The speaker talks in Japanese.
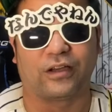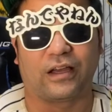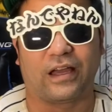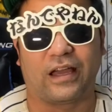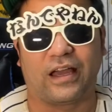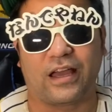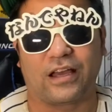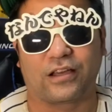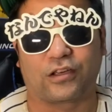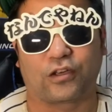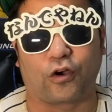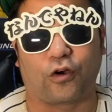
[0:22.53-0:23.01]

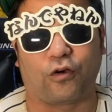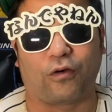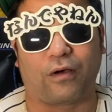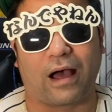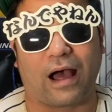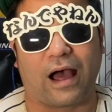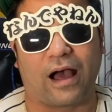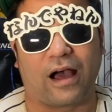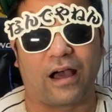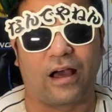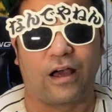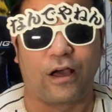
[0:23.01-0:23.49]
えー、今日
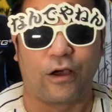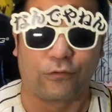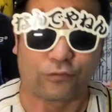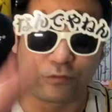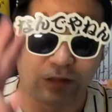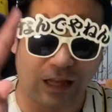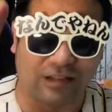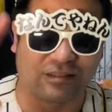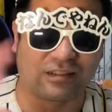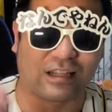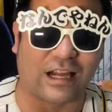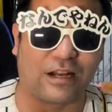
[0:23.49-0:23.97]
はふ
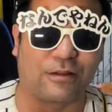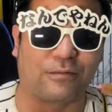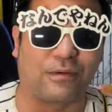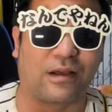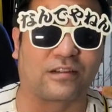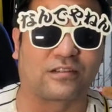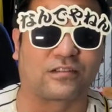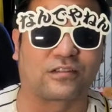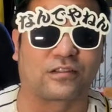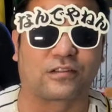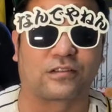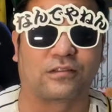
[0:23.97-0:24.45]
たつあり
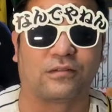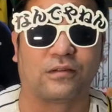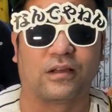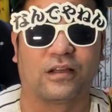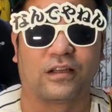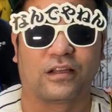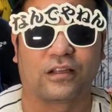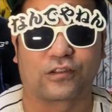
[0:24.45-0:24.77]
ます。